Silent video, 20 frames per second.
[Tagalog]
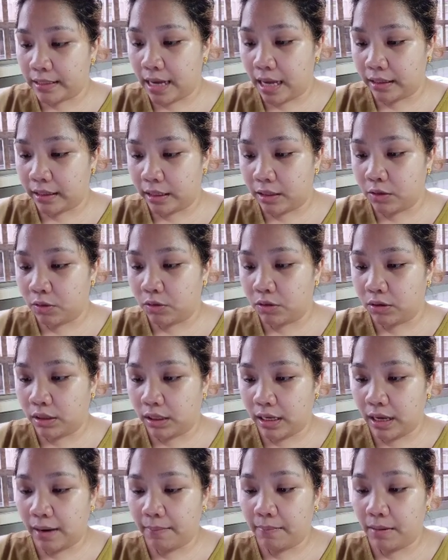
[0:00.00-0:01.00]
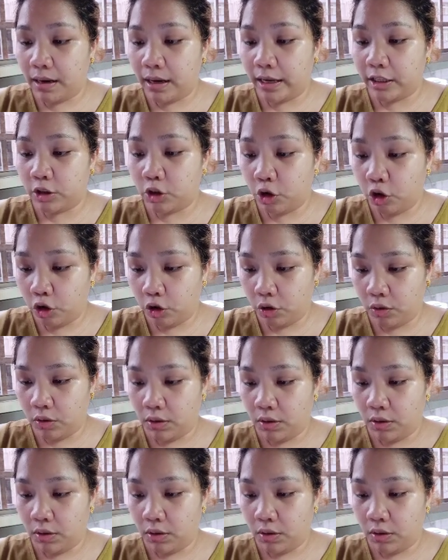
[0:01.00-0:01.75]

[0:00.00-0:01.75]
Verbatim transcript: sa atin, kundi ang mga ito.